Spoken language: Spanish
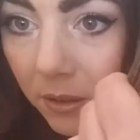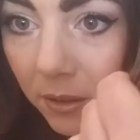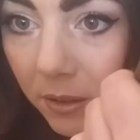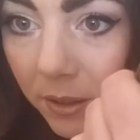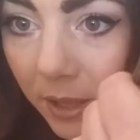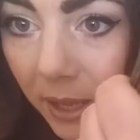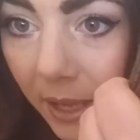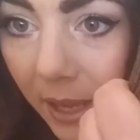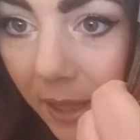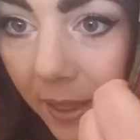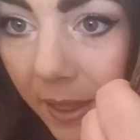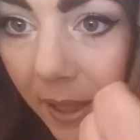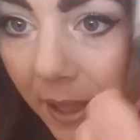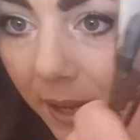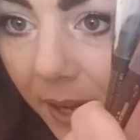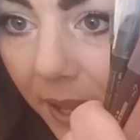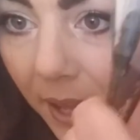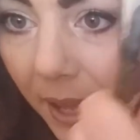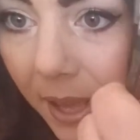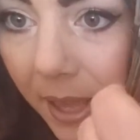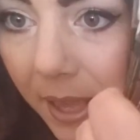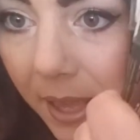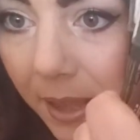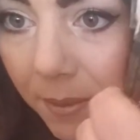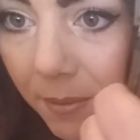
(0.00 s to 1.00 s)
se quedan
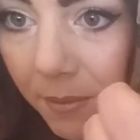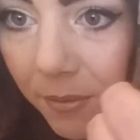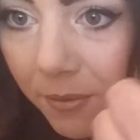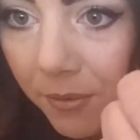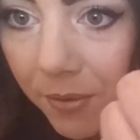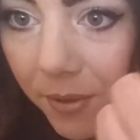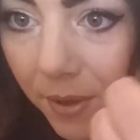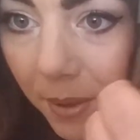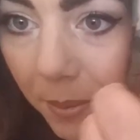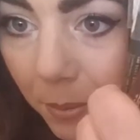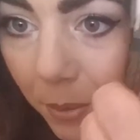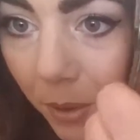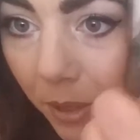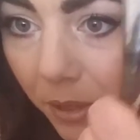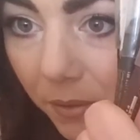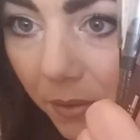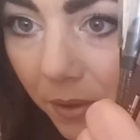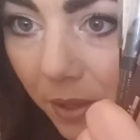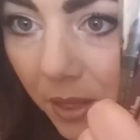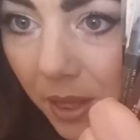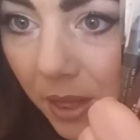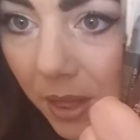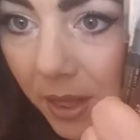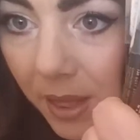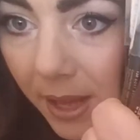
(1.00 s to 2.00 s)
ahí, es muy
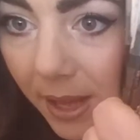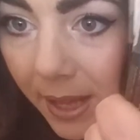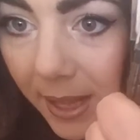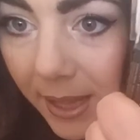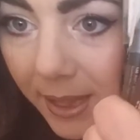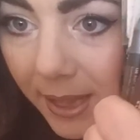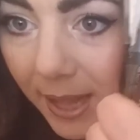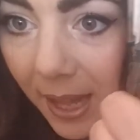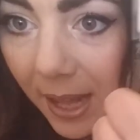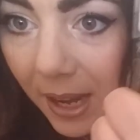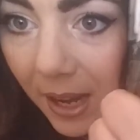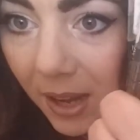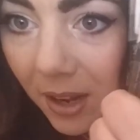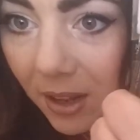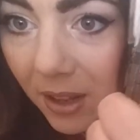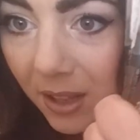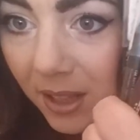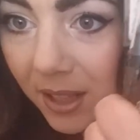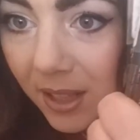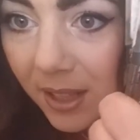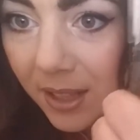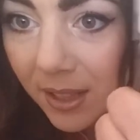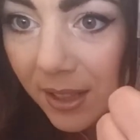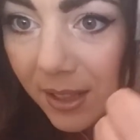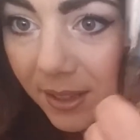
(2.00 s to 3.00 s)
difícil de quitarlos.
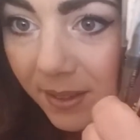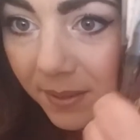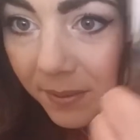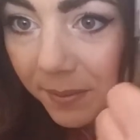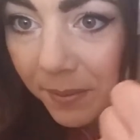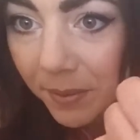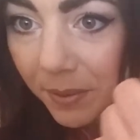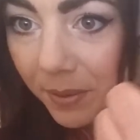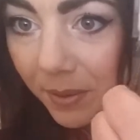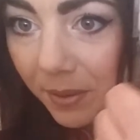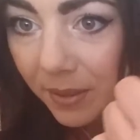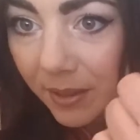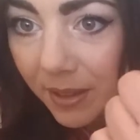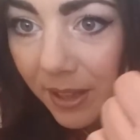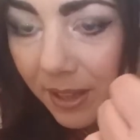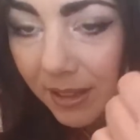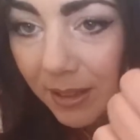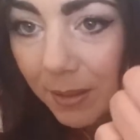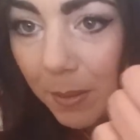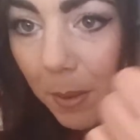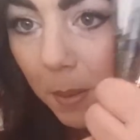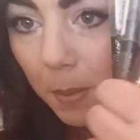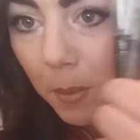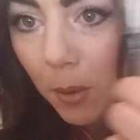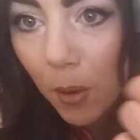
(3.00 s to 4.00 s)
Ya
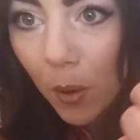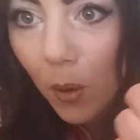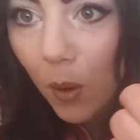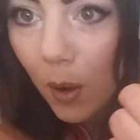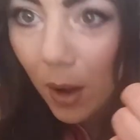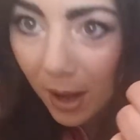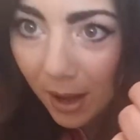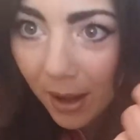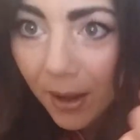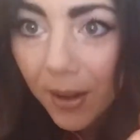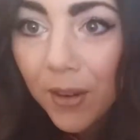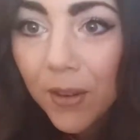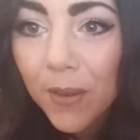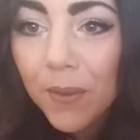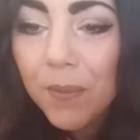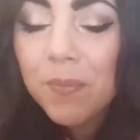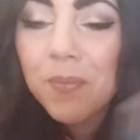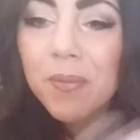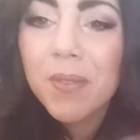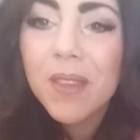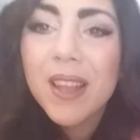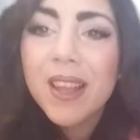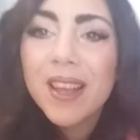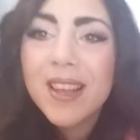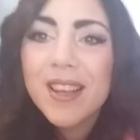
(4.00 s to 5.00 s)
si me pongo a, ¿no?
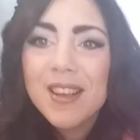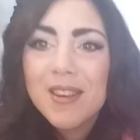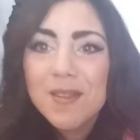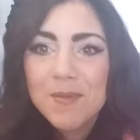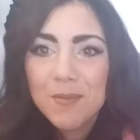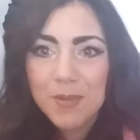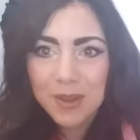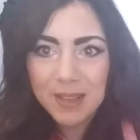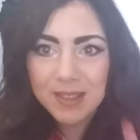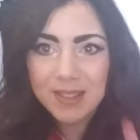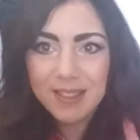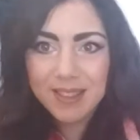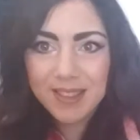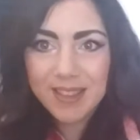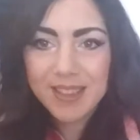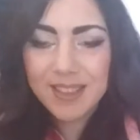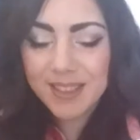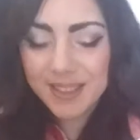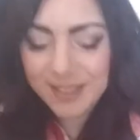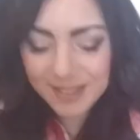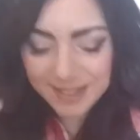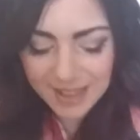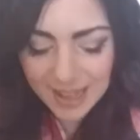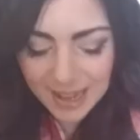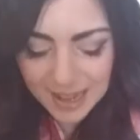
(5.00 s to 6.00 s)
Pues
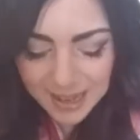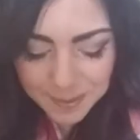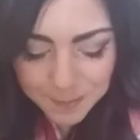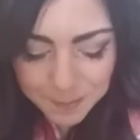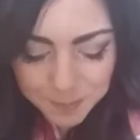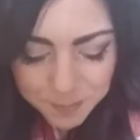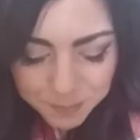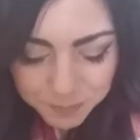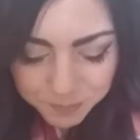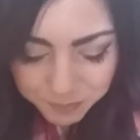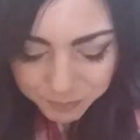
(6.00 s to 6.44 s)
sí, salen.